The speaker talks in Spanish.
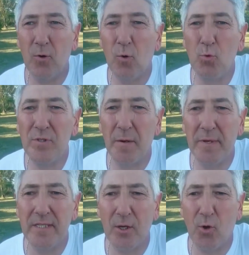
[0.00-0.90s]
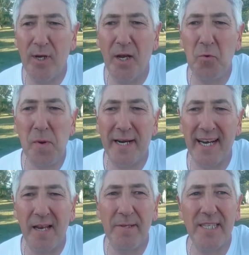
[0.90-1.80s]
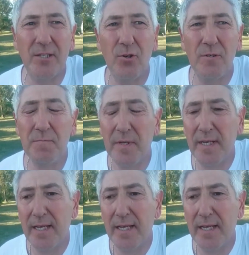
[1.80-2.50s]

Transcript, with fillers: conjuntamente con la nueva reglamentación